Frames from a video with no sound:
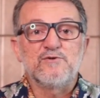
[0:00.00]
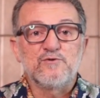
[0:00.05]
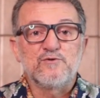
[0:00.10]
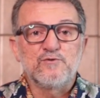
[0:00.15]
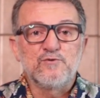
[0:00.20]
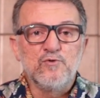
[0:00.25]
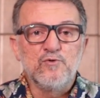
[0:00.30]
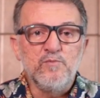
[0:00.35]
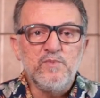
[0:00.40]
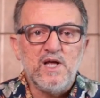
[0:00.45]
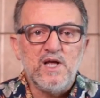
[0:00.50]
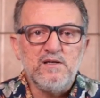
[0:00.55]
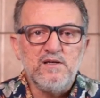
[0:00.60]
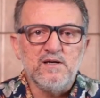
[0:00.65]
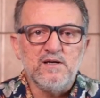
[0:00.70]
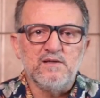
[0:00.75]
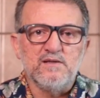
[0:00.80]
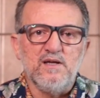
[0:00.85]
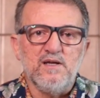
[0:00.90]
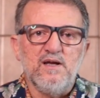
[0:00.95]
assume a
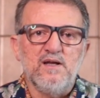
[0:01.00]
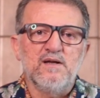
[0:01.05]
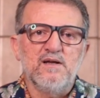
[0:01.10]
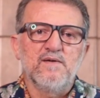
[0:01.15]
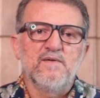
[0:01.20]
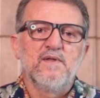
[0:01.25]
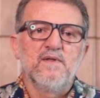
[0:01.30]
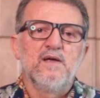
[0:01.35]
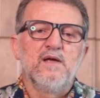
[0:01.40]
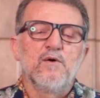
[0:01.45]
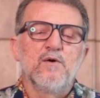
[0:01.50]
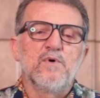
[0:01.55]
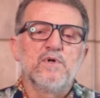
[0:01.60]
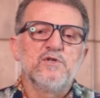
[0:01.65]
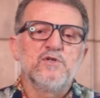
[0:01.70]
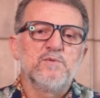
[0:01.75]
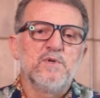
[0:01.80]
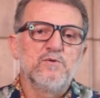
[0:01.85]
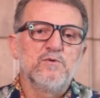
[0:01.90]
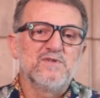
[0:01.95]
dianteira,
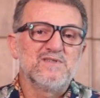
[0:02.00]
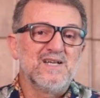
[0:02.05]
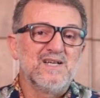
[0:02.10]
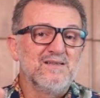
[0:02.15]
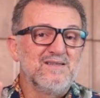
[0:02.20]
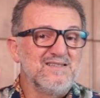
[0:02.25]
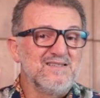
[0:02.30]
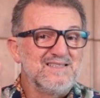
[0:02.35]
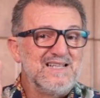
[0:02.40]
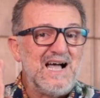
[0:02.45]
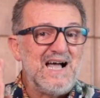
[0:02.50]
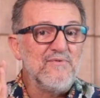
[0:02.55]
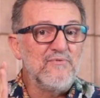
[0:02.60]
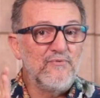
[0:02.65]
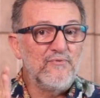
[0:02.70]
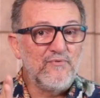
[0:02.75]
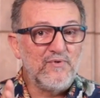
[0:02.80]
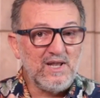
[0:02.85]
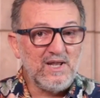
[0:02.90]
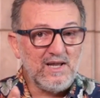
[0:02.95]
quando o Espírito Santo está à
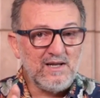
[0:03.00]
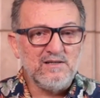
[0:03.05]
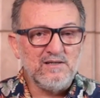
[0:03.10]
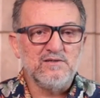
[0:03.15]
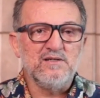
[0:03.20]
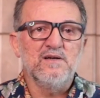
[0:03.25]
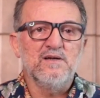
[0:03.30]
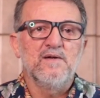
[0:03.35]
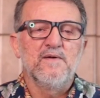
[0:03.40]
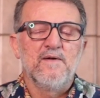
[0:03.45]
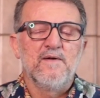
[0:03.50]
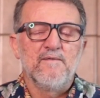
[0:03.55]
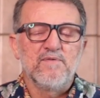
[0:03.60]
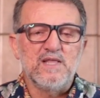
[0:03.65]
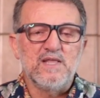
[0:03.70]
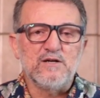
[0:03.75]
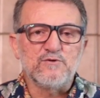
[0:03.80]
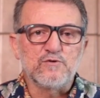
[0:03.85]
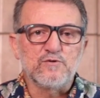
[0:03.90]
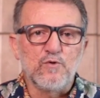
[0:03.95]
frente
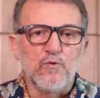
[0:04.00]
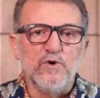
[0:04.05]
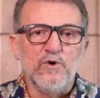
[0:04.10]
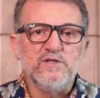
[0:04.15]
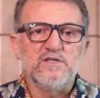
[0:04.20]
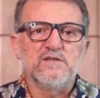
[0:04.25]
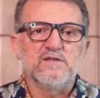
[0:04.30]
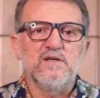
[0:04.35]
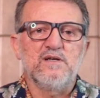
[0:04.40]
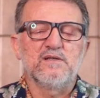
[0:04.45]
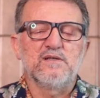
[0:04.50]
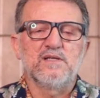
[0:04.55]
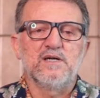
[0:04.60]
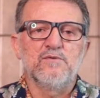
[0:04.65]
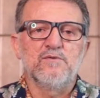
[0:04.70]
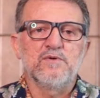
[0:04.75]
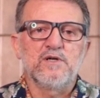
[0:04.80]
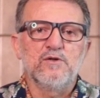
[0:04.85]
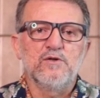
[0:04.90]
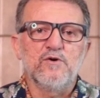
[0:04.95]
das coisas,
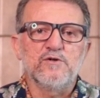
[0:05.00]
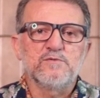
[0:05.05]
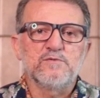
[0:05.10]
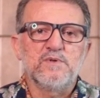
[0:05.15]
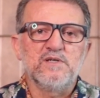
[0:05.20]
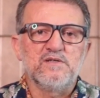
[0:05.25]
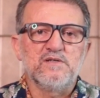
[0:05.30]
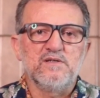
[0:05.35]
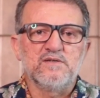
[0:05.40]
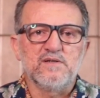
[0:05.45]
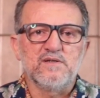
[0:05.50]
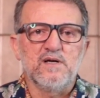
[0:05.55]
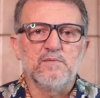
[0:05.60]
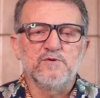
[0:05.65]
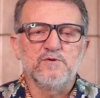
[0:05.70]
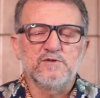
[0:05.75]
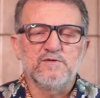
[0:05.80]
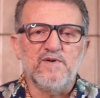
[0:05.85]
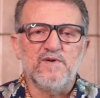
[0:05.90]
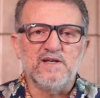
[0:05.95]
então, que nós
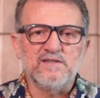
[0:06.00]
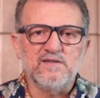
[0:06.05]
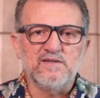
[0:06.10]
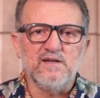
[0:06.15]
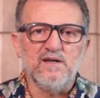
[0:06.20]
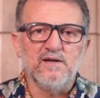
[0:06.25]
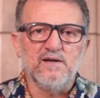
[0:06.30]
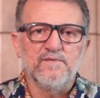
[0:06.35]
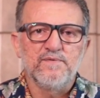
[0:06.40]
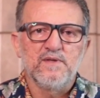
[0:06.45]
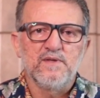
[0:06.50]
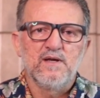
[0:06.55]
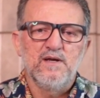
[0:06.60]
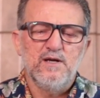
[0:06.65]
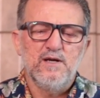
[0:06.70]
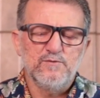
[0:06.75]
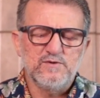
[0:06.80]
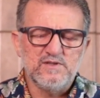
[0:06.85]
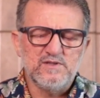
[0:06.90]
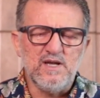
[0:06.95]
precisamos fazer.
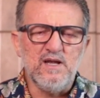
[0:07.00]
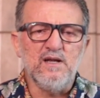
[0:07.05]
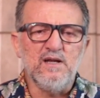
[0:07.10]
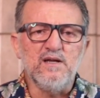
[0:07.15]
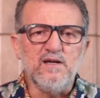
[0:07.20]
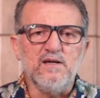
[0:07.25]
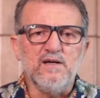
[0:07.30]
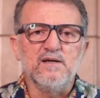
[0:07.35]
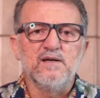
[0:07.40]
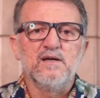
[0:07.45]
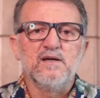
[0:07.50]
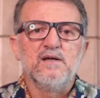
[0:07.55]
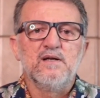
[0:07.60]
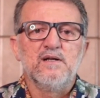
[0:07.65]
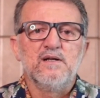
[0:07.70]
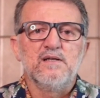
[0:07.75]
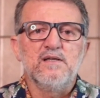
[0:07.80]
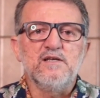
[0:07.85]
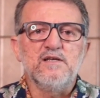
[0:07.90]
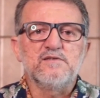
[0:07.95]
Eu sei que
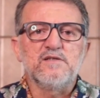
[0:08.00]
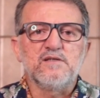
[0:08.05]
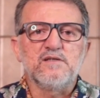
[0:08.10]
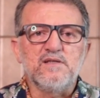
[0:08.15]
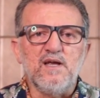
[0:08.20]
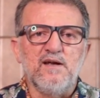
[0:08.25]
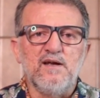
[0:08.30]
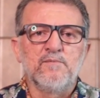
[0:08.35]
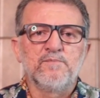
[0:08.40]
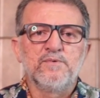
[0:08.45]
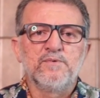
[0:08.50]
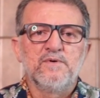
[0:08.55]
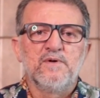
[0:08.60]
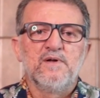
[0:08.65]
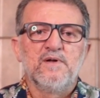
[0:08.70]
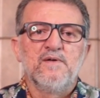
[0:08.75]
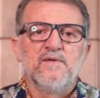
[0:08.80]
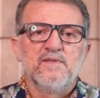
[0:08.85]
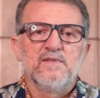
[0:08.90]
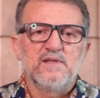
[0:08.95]
neste tempo,
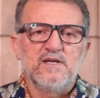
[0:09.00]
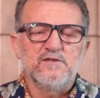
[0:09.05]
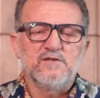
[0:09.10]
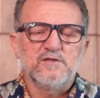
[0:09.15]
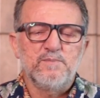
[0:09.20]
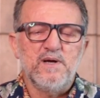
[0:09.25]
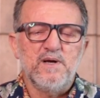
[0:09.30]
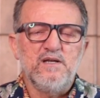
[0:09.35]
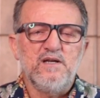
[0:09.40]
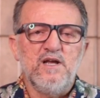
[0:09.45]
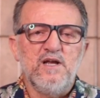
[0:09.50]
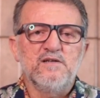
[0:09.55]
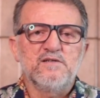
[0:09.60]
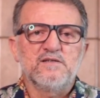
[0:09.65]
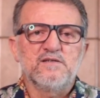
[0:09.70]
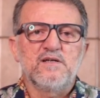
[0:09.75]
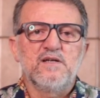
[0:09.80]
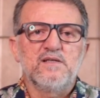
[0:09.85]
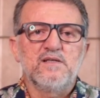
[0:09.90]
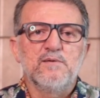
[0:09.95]
nas
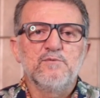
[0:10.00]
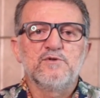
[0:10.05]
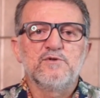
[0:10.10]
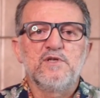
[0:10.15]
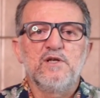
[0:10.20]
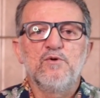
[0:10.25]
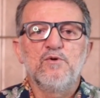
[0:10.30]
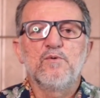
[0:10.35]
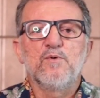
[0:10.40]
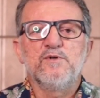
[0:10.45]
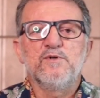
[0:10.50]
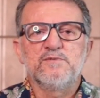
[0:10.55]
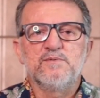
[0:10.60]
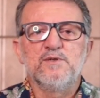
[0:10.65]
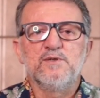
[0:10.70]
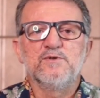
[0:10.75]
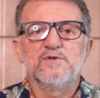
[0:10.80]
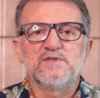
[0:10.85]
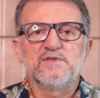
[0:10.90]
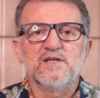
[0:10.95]
experiências que temos tido com o
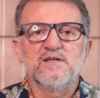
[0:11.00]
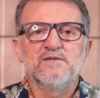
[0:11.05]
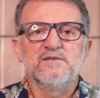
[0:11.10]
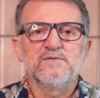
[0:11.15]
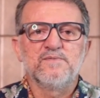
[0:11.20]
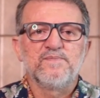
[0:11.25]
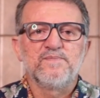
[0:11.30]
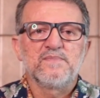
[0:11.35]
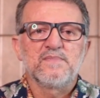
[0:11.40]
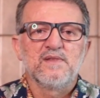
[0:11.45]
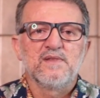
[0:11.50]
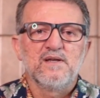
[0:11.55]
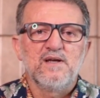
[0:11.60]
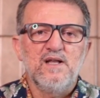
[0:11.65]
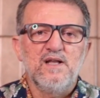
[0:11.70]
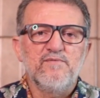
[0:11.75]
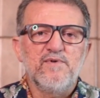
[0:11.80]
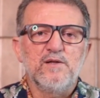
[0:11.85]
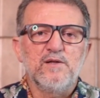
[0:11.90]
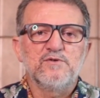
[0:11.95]
Espírito Santo,
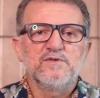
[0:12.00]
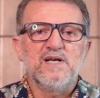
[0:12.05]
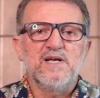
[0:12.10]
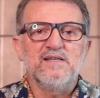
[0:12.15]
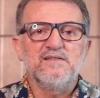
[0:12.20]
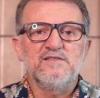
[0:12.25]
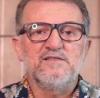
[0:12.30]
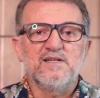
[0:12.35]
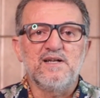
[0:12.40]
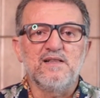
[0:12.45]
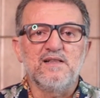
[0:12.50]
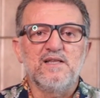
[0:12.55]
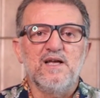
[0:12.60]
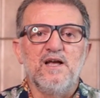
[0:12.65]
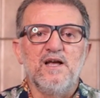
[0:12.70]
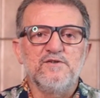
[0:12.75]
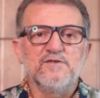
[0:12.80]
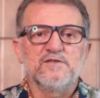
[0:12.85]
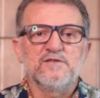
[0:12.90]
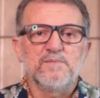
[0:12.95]
ele vai nos dar as
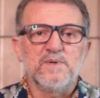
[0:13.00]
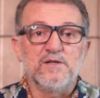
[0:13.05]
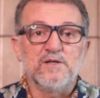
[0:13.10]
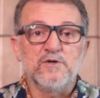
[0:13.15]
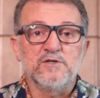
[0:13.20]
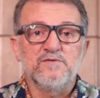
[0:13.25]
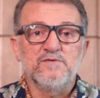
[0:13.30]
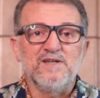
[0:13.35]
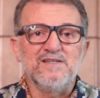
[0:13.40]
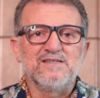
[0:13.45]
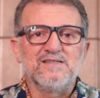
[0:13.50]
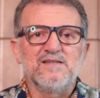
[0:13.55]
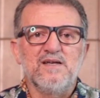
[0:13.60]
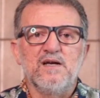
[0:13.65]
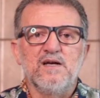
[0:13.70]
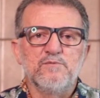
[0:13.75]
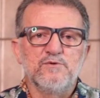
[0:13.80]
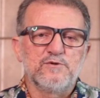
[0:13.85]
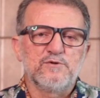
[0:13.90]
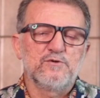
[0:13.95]
estratégias para nós
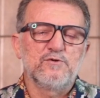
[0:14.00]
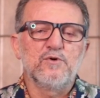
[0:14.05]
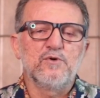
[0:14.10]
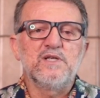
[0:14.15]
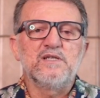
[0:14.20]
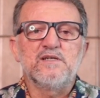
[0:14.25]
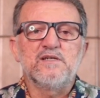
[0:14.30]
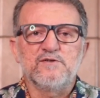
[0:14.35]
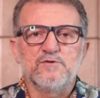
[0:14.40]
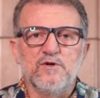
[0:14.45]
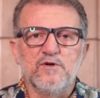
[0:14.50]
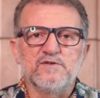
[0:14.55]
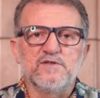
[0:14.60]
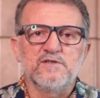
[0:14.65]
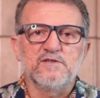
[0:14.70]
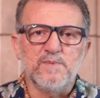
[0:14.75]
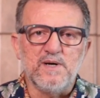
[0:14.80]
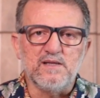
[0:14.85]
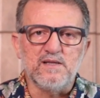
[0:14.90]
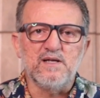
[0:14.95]
vencermos todas as
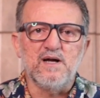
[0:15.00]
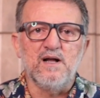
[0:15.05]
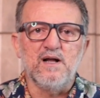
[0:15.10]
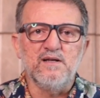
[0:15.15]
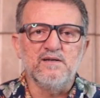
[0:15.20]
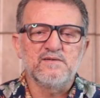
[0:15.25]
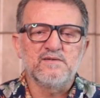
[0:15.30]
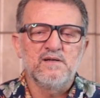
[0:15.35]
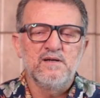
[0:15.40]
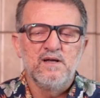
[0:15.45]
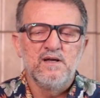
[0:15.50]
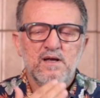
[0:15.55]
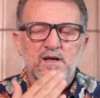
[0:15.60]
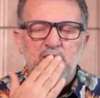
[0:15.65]
nossas batalhas.